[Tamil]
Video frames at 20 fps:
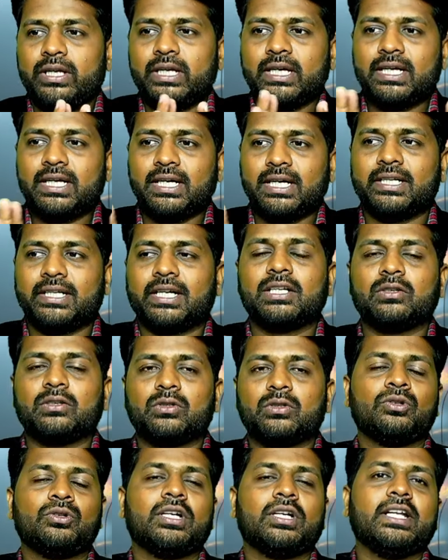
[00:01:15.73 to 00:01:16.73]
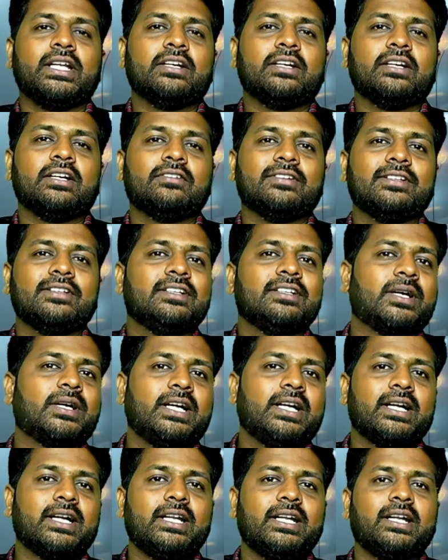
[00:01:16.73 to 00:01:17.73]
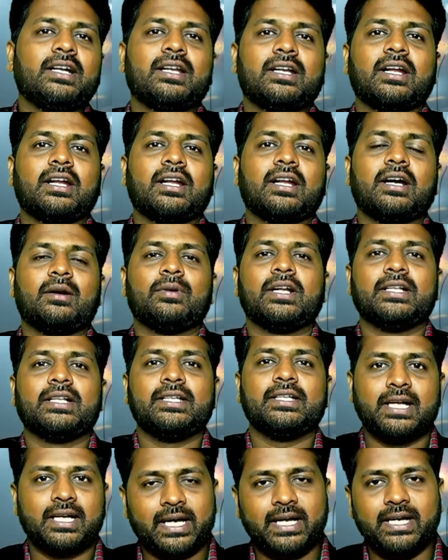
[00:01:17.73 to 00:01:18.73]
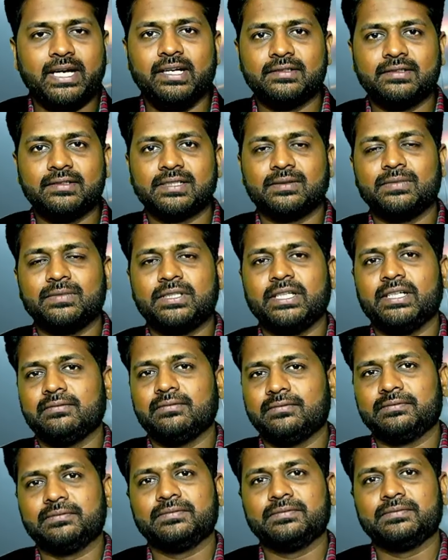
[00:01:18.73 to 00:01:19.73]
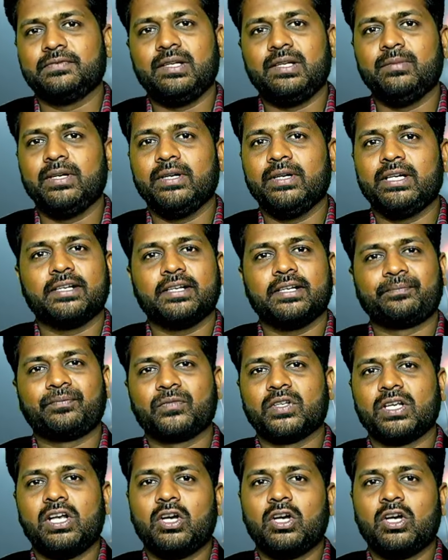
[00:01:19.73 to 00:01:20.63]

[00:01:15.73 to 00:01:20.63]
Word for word: ஒரு இக்கட்டான ஒரு சூழ்நிலையில் வந்து இந்த மாதிரி கை கட்டிகிட்டு இருக்கிறாங்க அப்படின்னா தே ஆர் ஹைடிங் சம்திங் வெரி பிக்கர்